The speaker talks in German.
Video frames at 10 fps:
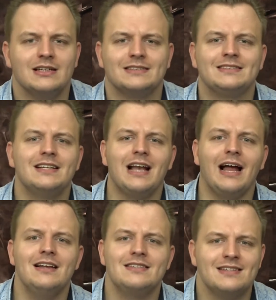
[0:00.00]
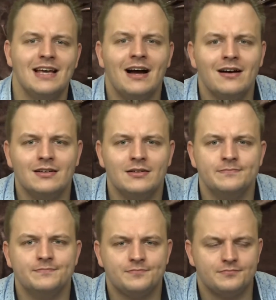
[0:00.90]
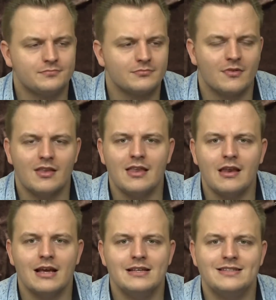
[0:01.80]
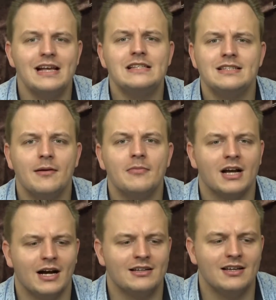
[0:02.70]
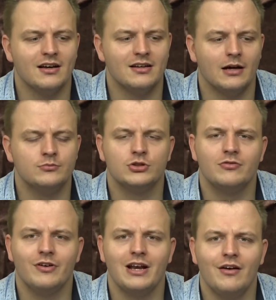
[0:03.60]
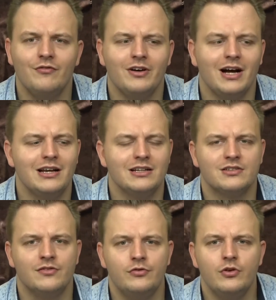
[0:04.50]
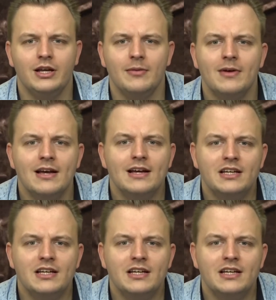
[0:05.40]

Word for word: Das sind alles sehr ähm, seltsame Charaktere, die einem schon von Anfang an das Gefühl geben,